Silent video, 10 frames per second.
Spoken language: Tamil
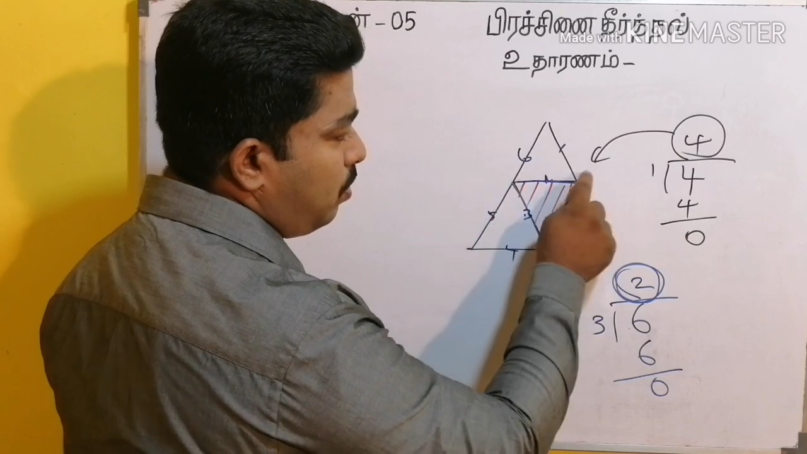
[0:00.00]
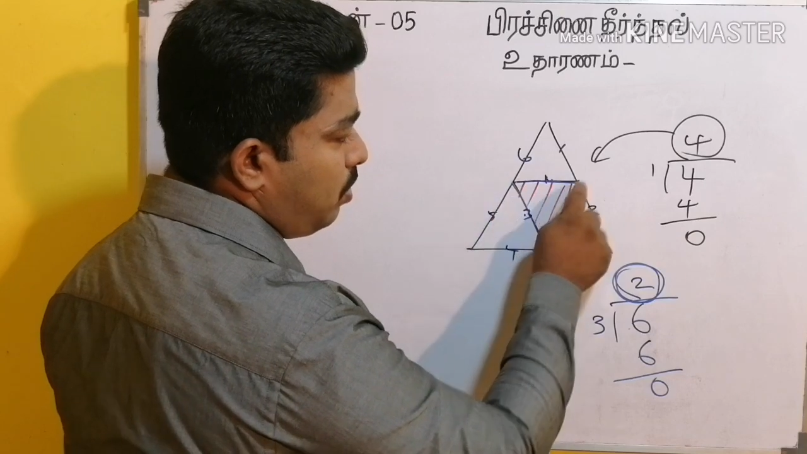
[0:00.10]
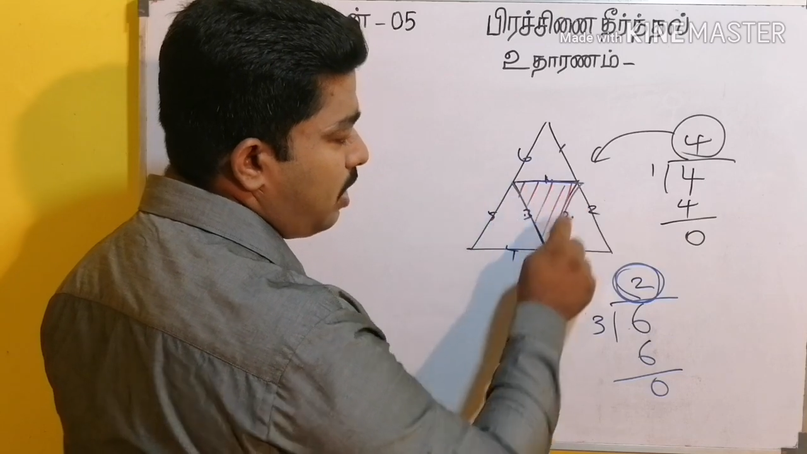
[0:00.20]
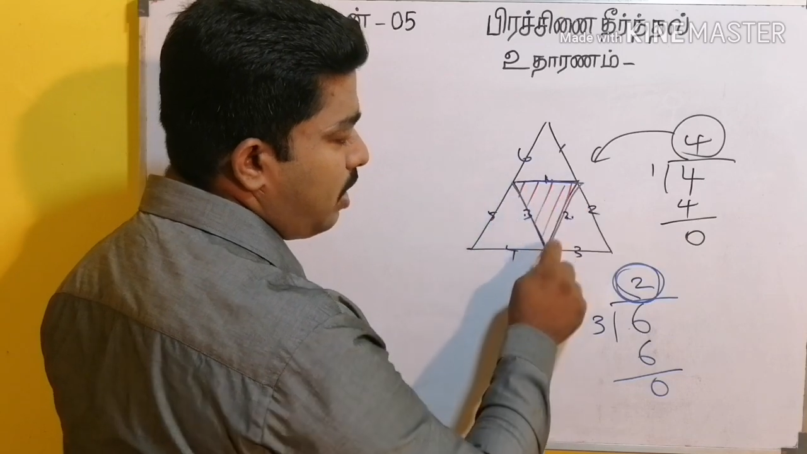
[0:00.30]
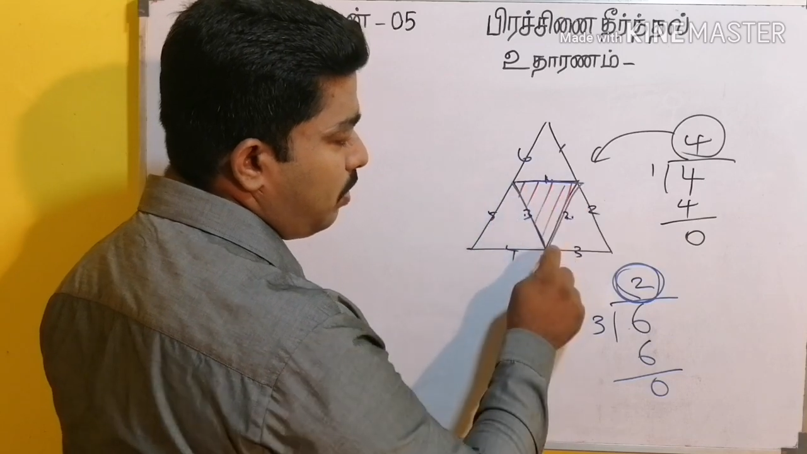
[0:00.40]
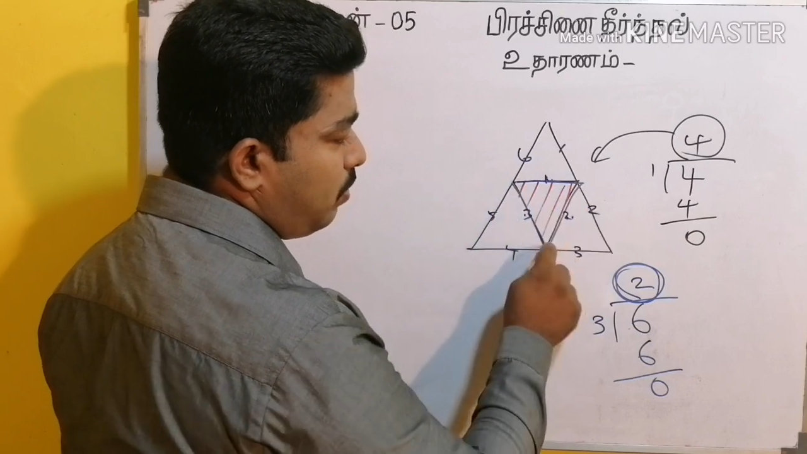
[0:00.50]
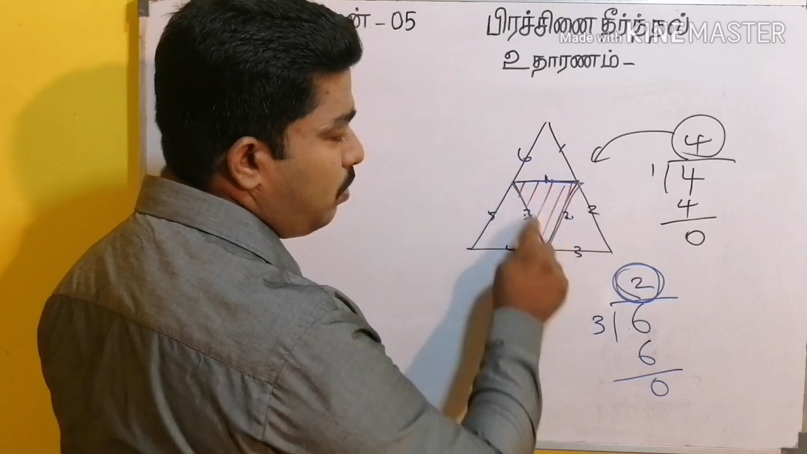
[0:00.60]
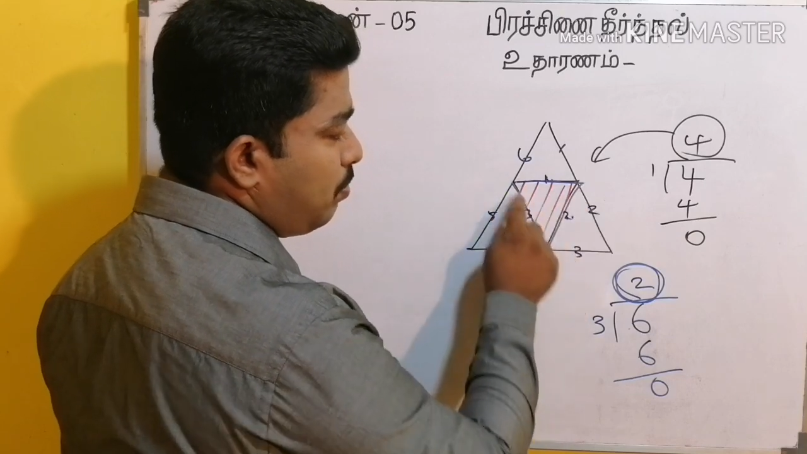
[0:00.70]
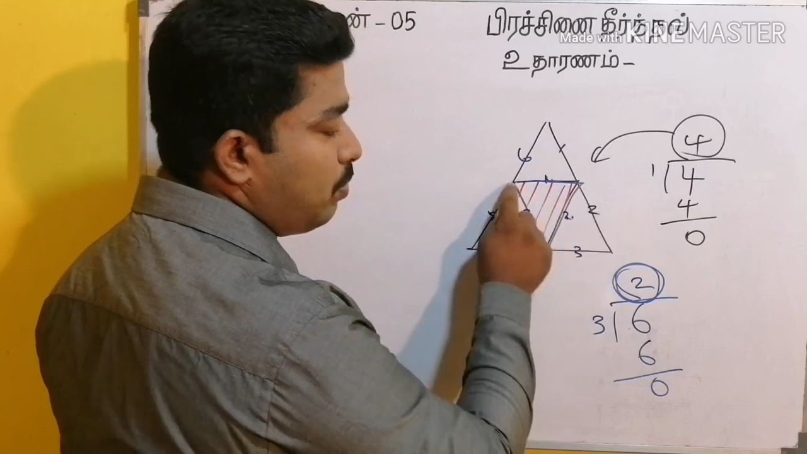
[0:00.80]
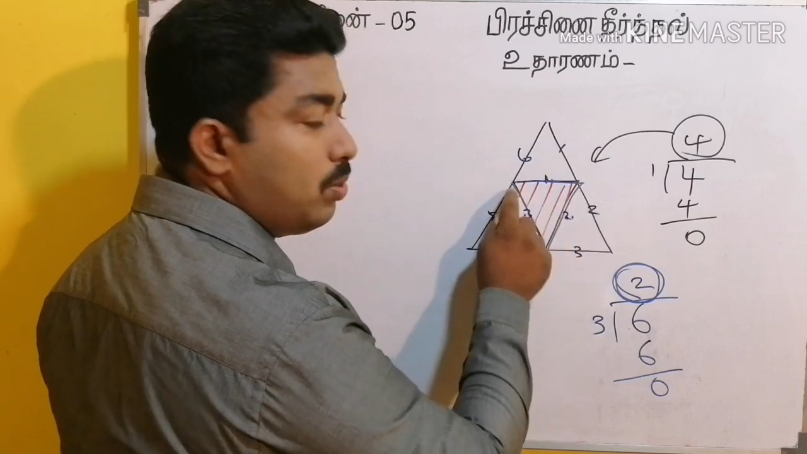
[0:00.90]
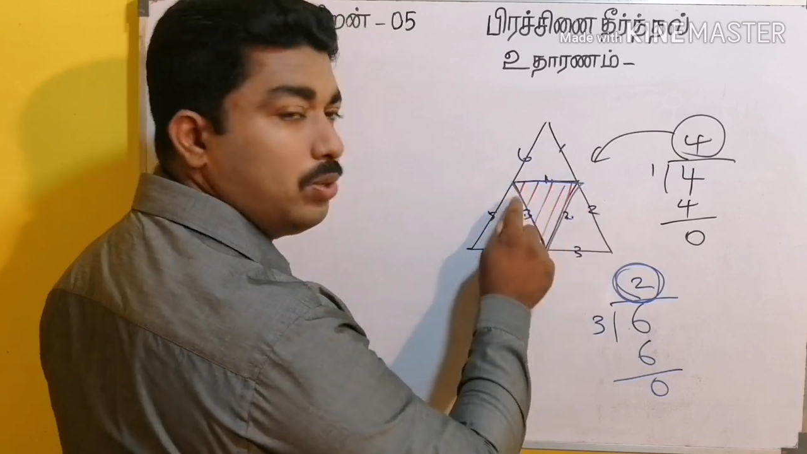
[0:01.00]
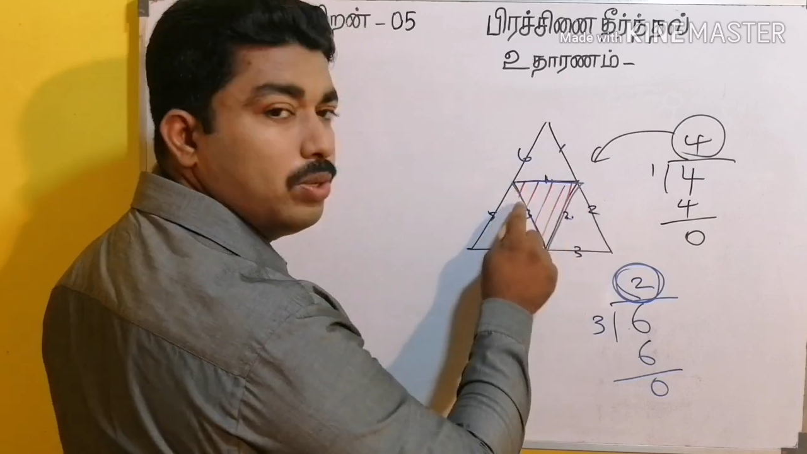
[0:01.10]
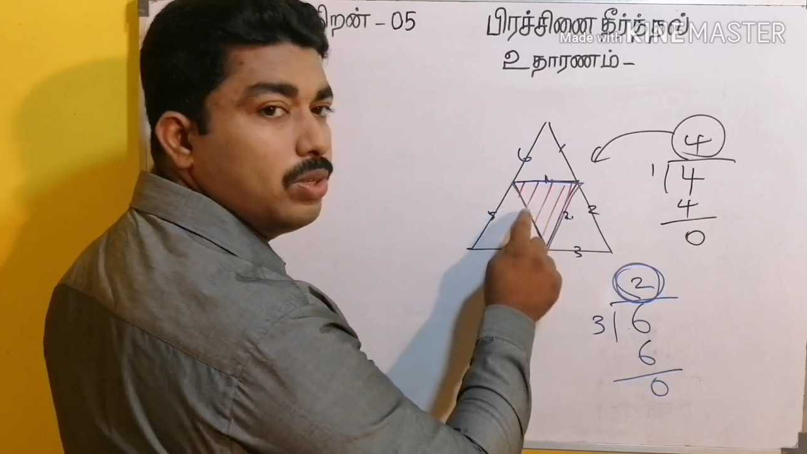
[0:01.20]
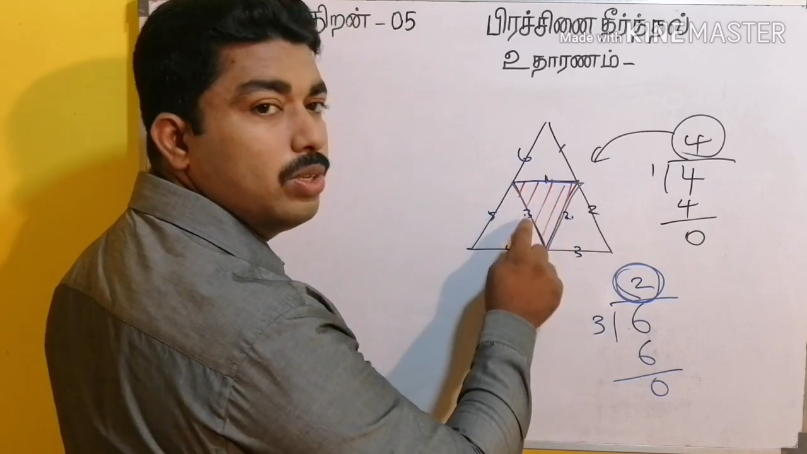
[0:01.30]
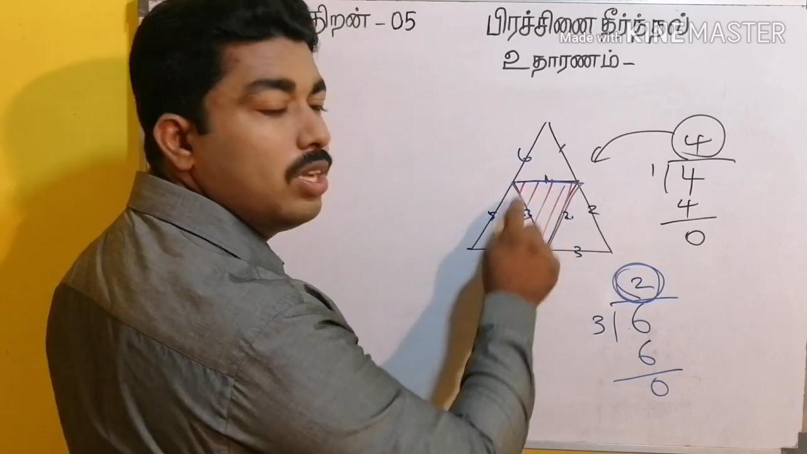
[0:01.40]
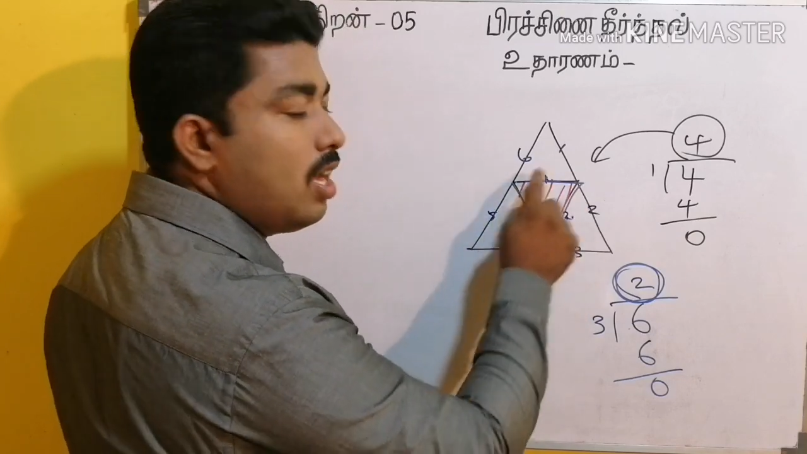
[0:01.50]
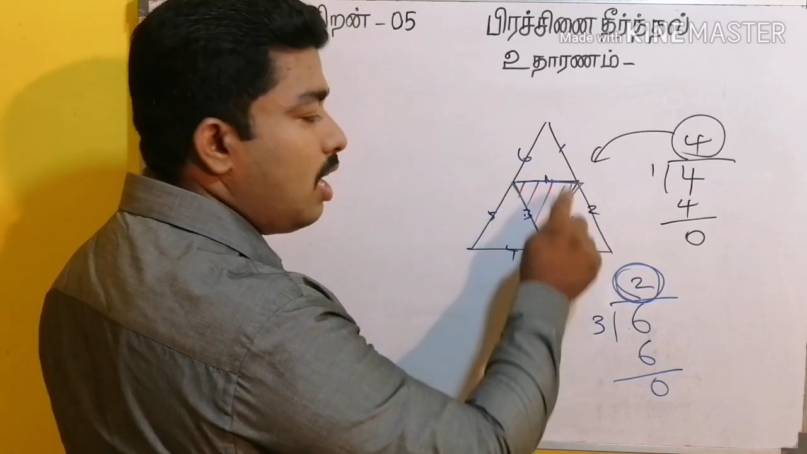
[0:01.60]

துண்டு ரெண்டு துண்டு மூன்று துண்டு